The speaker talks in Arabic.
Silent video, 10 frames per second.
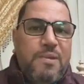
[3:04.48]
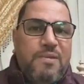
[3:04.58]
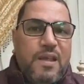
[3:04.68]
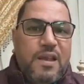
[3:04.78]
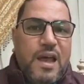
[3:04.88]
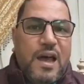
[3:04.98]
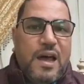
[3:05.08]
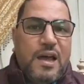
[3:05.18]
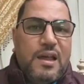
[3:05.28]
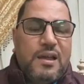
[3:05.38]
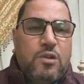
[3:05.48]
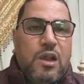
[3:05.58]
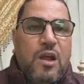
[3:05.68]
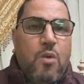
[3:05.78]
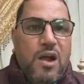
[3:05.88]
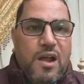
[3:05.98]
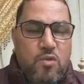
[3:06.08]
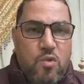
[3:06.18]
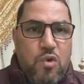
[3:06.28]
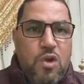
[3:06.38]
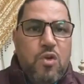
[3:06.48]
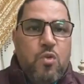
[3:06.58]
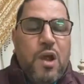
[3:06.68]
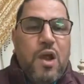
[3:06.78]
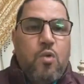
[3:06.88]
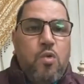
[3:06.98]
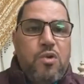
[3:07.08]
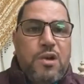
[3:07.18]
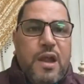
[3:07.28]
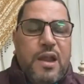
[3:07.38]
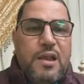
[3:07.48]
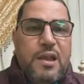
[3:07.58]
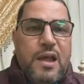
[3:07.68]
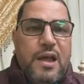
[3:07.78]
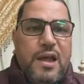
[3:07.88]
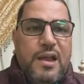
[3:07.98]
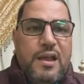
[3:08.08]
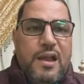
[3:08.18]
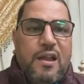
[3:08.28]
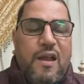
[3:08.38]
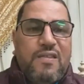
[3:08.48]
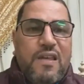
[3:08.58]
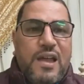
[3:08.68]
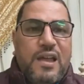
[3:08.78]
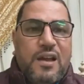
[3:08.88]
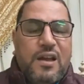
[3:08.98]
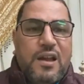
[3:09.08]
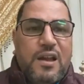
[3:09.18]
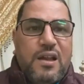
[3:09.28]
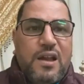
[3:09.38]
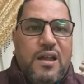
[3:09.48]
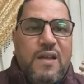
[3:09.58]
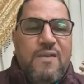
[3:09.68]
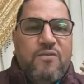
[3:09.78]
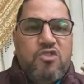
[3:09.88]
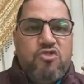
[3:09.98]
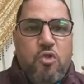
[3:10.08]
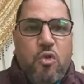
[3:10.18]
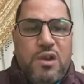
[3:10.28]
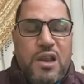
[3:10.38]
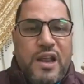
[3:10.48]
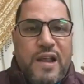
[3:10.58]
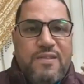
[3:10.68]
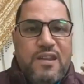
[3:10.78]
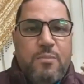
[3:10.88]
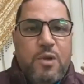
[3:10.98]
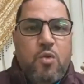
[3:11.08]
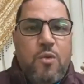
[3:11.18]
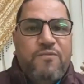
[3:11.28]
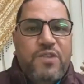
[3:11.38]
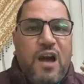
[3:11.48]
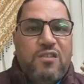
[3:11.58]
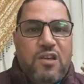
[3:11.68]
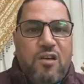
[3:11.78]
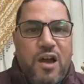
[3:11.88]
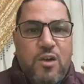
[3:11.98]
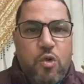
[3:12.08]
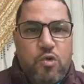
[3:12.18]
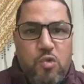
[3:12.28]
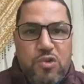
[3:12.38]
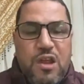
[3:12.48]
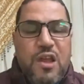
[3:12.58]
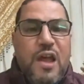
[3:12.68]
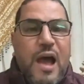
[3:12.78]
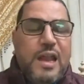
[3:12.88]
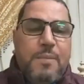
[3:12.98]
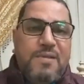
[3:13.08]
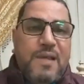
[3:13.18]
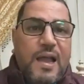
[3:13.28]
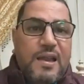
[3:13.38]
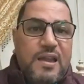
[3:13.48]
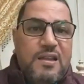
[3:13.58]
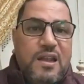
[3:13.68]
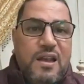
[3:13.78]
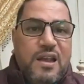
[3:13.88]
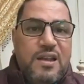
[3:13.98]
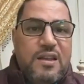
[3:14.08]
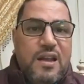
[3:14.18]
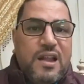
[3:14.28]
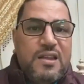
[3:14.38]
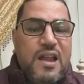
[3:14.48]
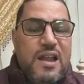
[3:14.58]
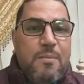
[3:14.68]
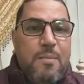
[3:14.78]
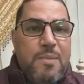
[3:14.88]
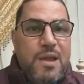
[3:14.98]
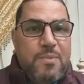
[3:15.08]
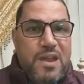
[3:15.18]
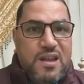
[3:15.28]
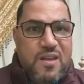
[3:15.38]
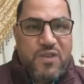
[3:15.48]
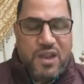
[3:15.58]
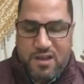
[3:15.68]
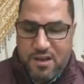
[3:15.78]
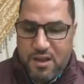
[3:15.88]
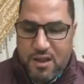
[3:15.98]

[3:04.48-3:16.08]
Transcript: باذن الله آه، تتواجدوا ويكون الخسائر في الشغل لكثير منكم في اضيق الحدود انا بزعل جدا جدا جدا لما بيت بيتقفل